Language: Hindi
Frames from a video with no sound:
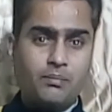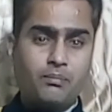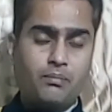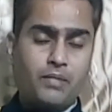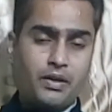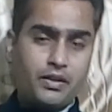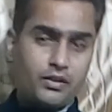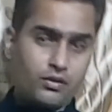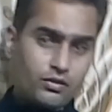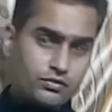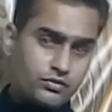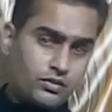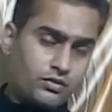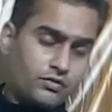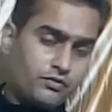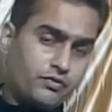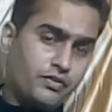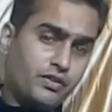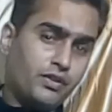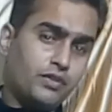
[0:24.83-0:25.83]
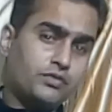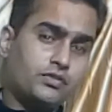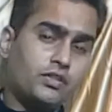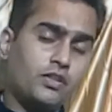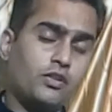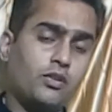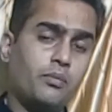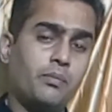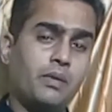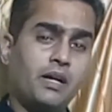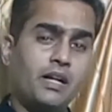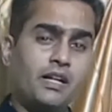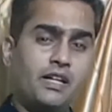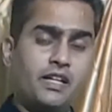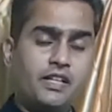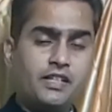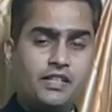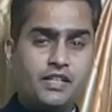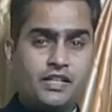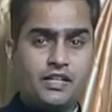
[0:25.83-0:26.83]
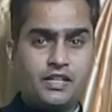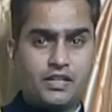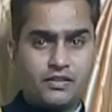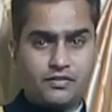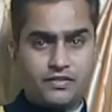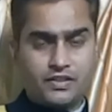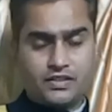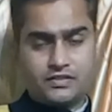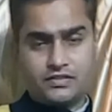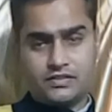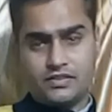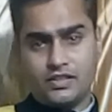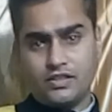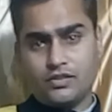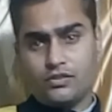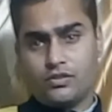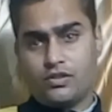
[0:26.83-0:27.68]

माइक्रोसॉफ्ट विंडोज के कमांड लाइन इंटरफेस से